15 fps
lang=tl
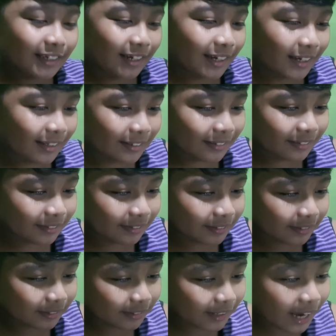Yan.
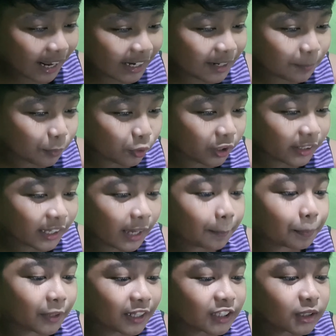Galing po yun
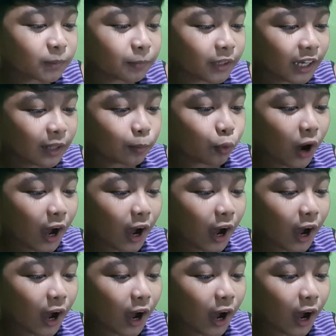kay Prince Miel